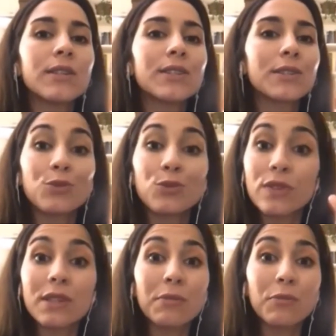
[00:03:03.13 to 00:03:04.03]
İşte
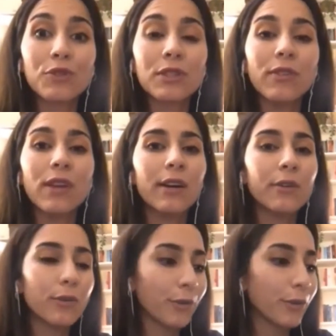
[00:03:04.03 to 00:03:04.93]
yüzlerine emoji
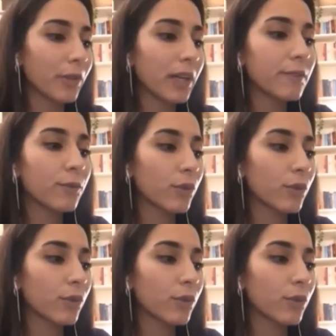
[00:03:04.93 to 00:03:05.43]
falan koyuyorlar